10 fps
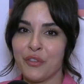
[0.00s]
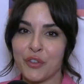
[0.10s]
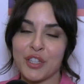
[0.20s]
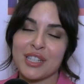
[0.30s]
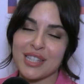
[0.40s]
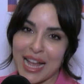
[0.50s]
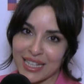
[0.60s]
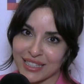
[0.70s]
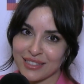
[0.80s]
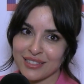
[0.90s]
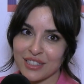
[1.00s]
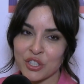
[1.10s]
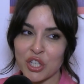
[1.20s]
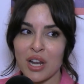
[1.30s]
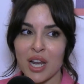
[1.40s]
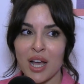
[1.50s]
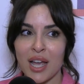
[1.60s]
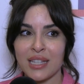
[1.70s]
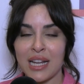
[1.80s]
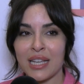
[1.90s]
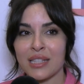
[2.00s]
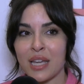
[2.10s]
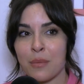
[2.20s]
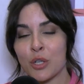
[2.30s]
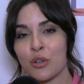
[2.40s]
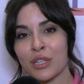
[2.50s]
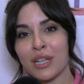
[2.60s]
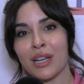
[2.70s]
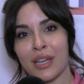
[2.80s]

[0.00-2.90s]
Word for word: فطر سعيد إن شاء الله هيدا العيد يحملكم كل